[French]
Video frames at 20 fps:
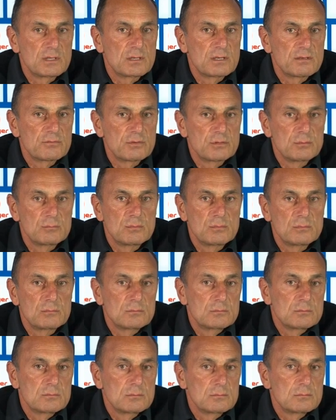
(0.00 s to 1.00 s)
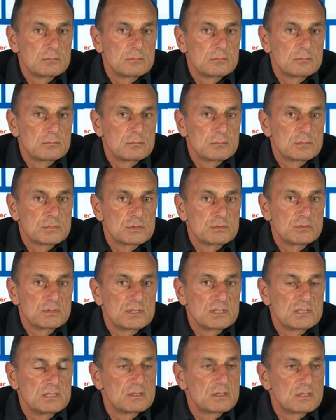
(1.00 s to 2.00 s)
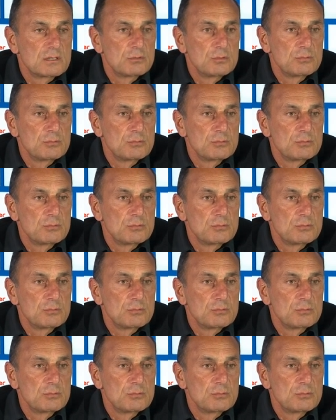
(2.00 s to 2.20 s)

on a fait une. Je vous on a eu